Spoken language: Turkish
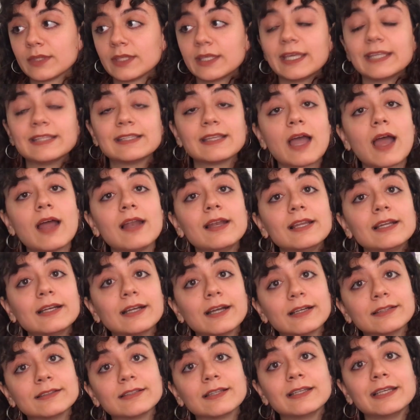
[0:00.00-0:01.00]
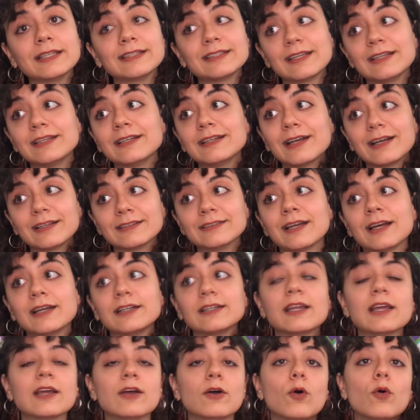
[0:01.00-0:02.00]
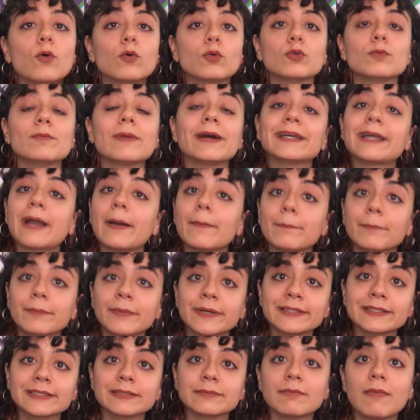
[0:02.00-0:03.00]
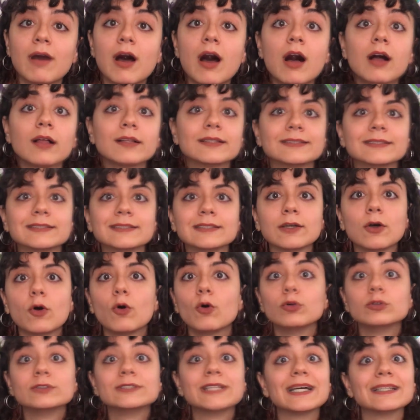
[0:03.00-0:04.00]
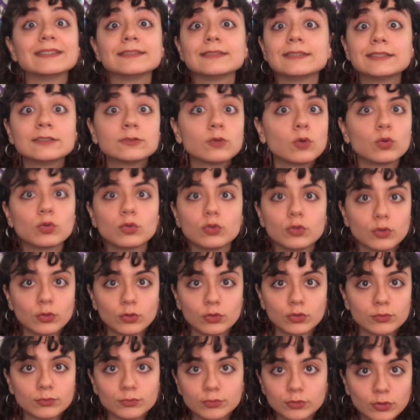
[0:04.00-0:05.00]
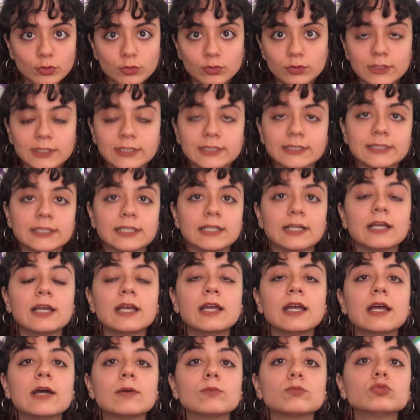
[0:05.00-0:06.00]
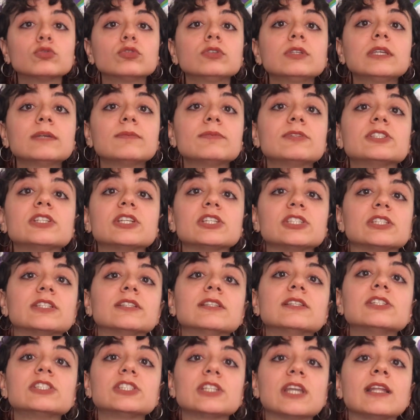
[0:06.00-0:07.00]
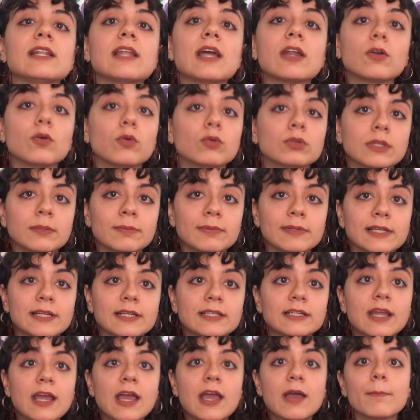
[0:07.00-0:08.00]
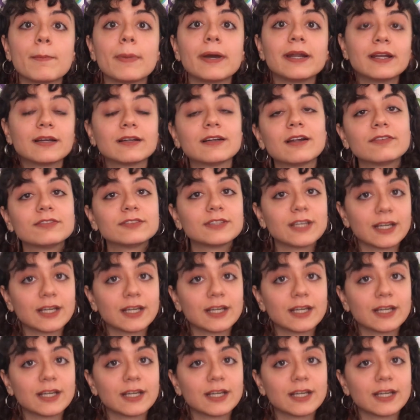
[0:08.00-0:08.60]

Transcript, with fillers: yeterli kad yeteri kadar okuma yapmadım. 6. Özensiz okuyorum soruları. Bunun gibi çeşitli şeyler olabilir. Paragraf